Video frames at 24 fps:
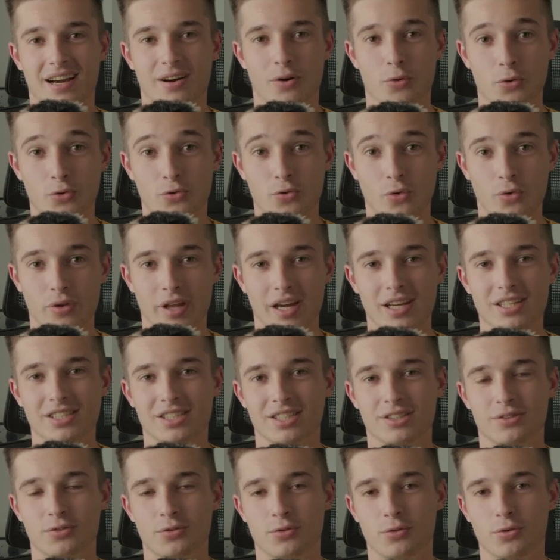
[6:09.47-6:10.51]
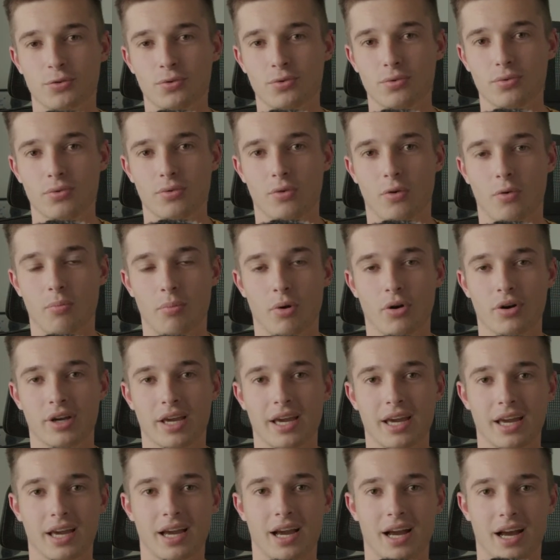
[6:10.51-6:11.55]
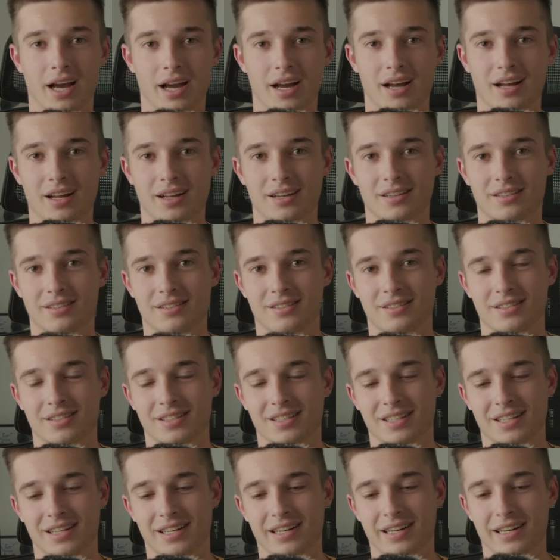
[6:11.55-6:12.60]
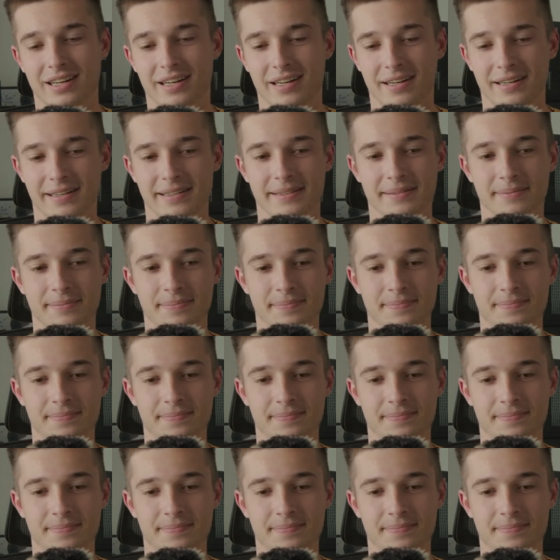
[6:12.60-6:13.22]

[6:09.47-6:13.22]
au tournage et du coup, on manquait un. Euh,